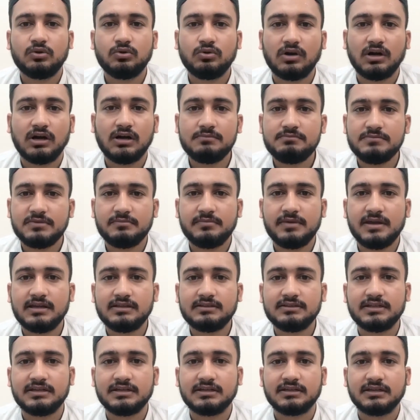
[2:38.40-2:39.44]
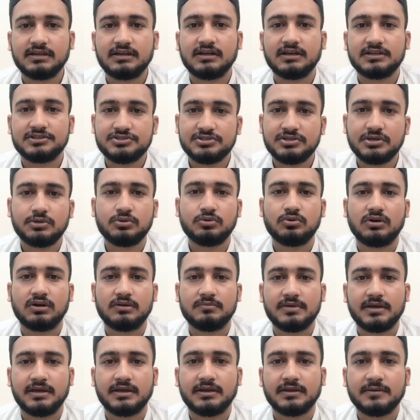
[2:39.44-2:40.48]
ख्वाब में बैल देखना अच्छा
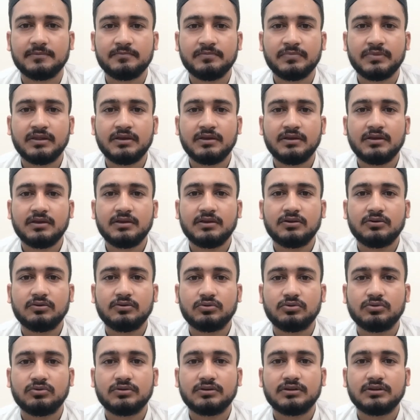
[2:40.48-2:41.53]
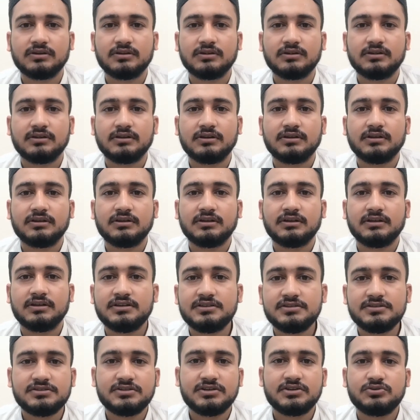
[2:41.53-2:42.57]
ख्वाब है और
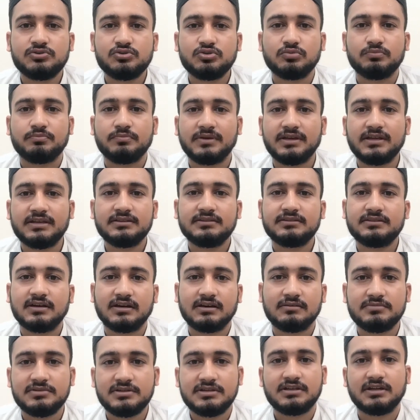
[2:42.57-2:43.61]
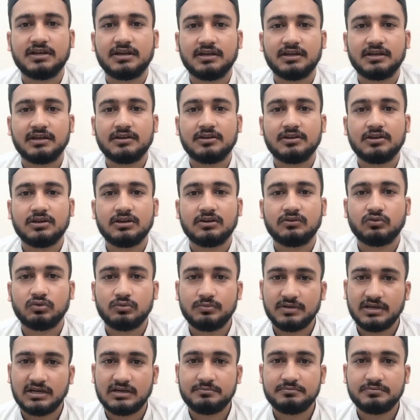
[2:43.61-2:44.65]
इसकी जो मेन ताबीर है वो
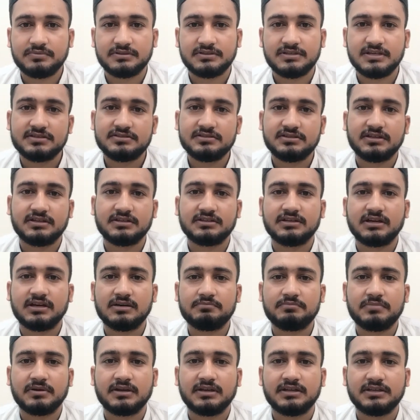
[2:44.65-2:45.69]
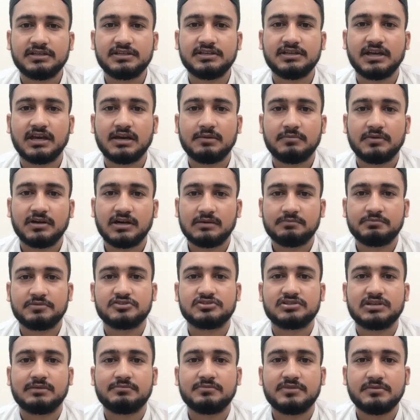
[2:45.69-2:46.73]
मैं आप जैसे किताब पर लिखी है मैं आपके
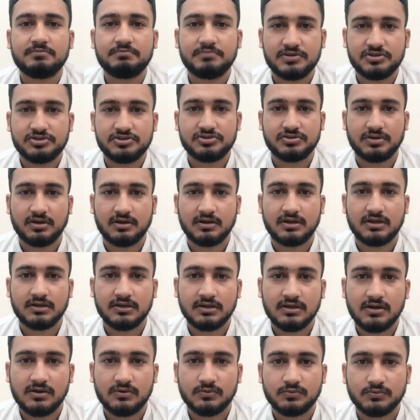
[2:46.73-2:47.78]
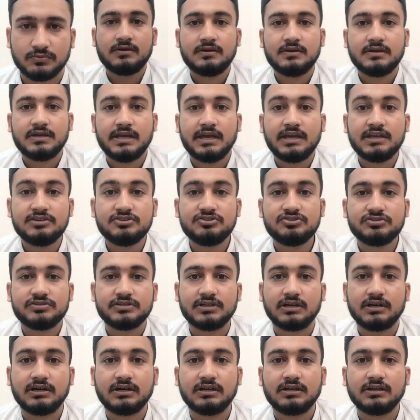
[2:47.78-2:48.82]
सामने पेश करने लगा हूँ इस
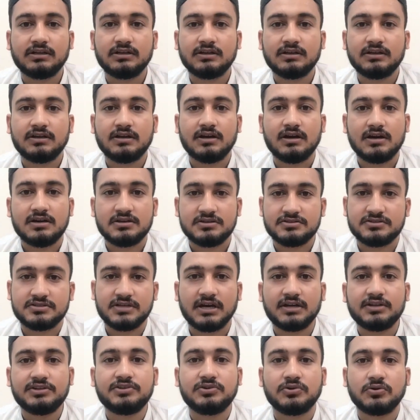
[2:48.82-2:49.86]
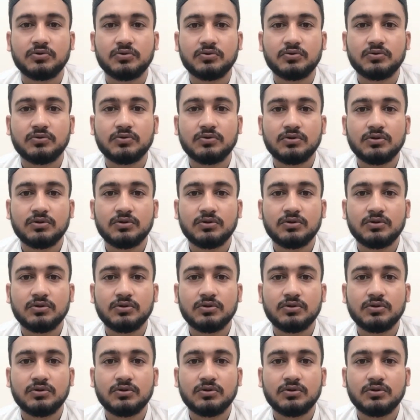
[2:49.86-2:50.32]
साल अरजानी हो